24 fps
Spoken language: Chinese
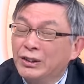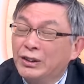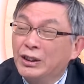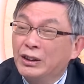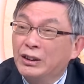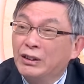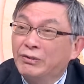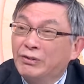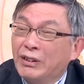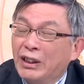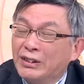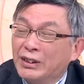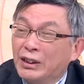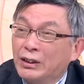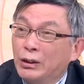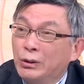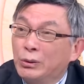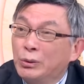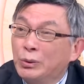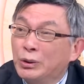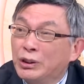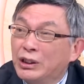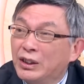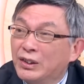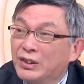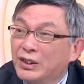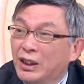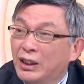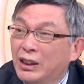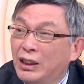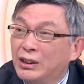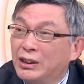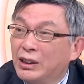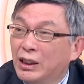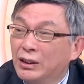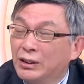这个发展的路线上
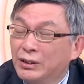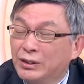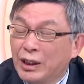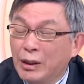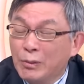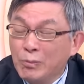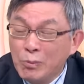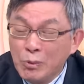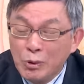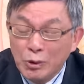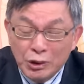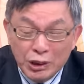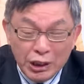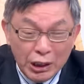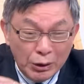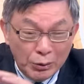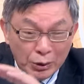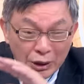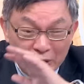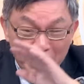来讲，在目前